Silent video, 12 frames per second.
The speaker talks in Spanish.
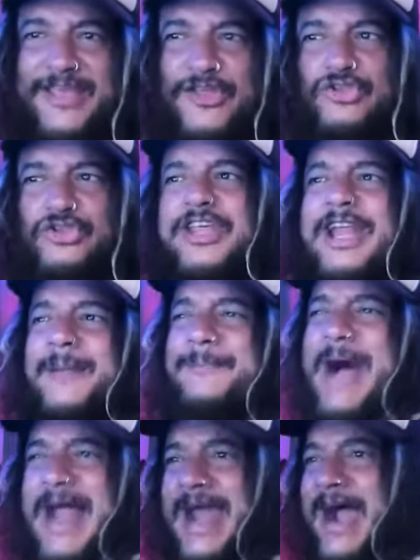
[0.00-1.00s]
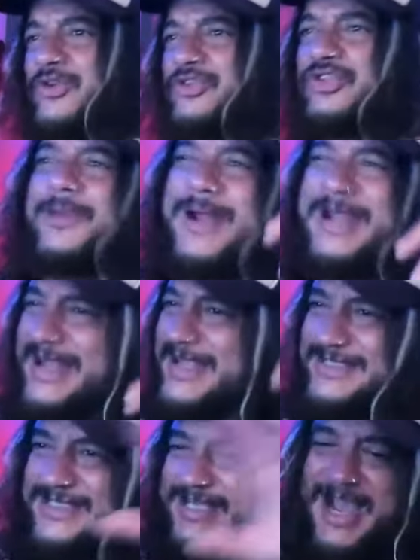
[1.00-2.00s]
otros eran Málaga, otros de
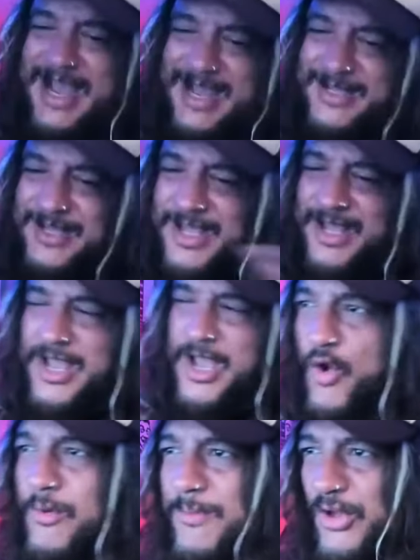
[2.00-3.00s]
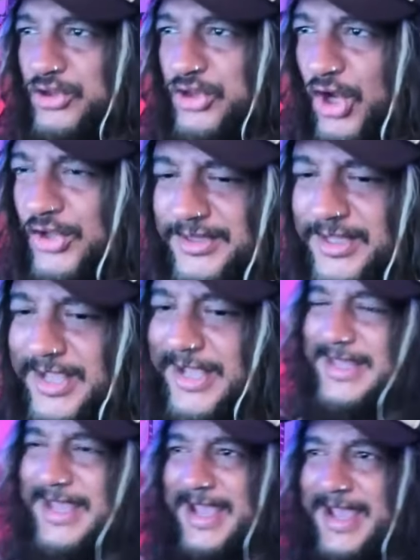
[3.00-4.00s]
Valencia. Un montón
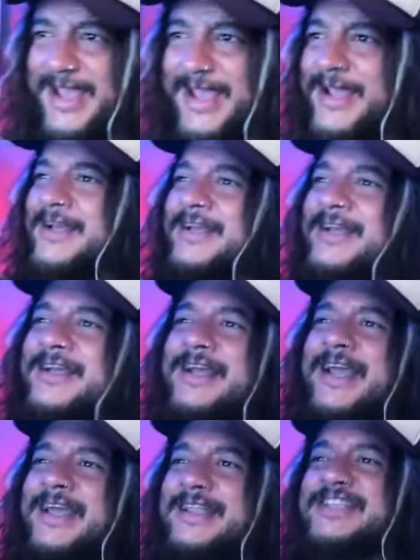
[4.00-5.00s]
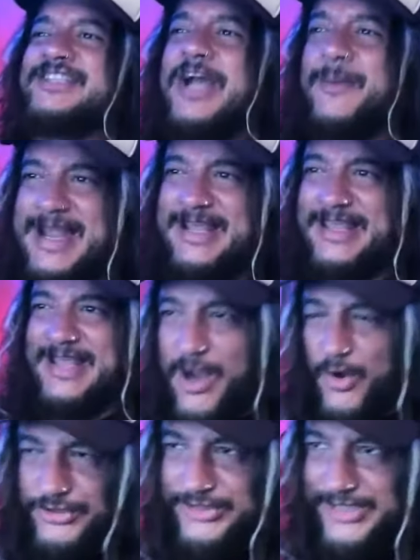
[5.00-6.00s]
de, de chavales de la
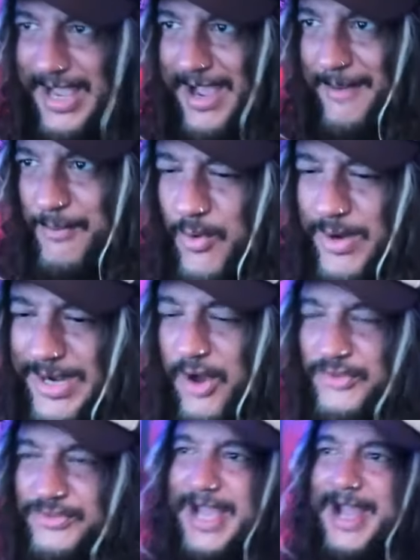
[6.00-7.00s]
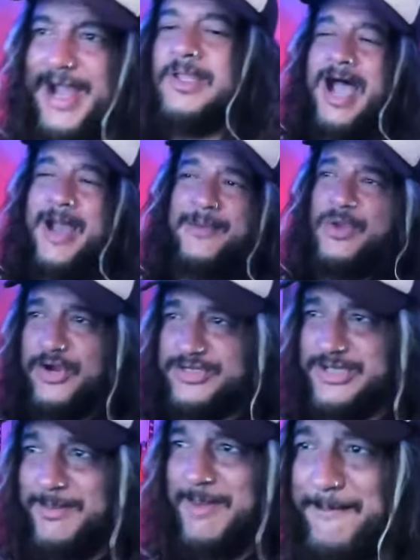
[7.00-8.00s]
hostia, muy buena onda. Había uno que
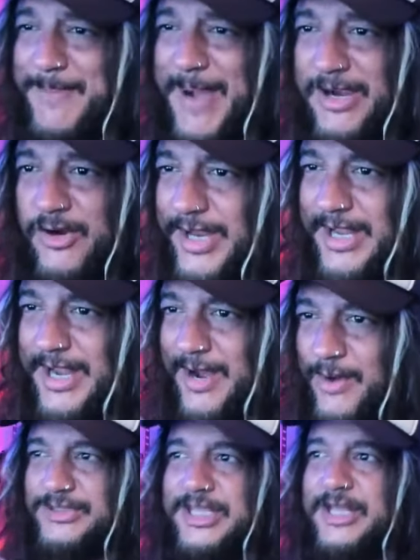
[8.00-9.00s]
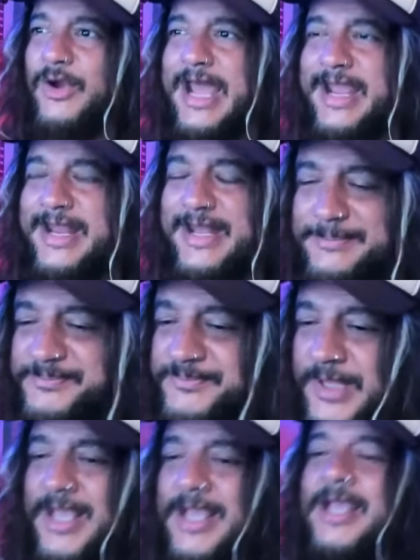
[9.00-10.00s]
se llamaba Paco, que era un tiro al aire.
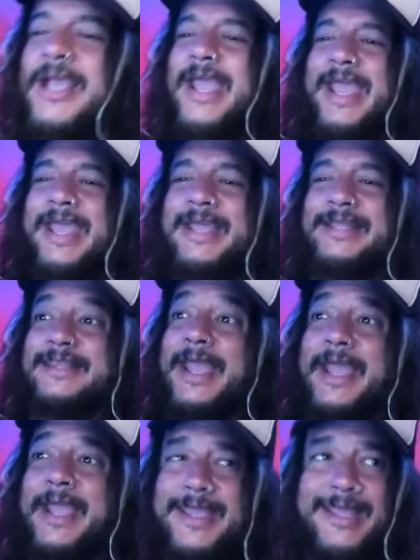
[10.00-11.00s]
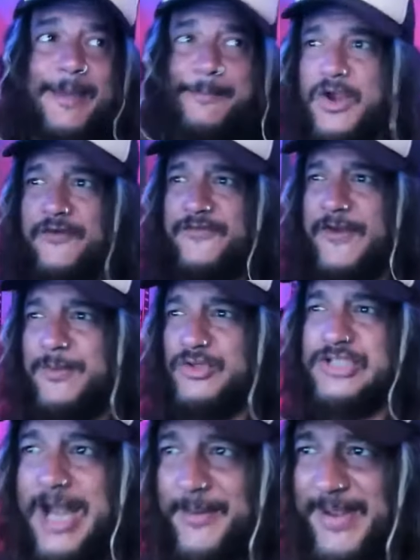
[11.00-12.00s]
Este, y después nos fuimos
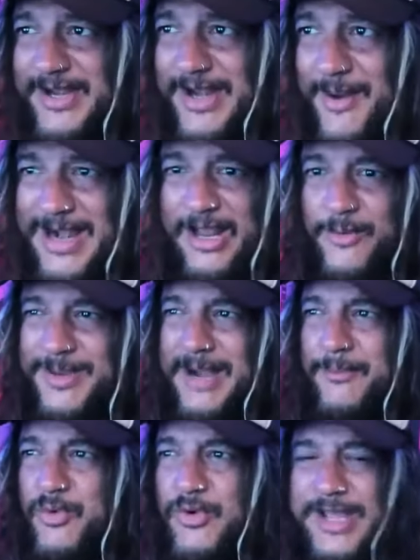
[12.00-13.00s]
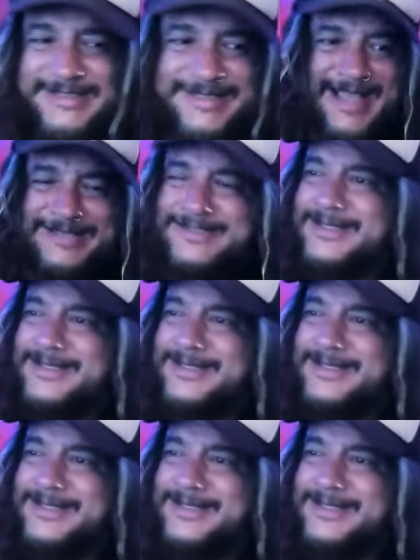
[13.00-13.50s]
a la birra bar a comer hamburguesas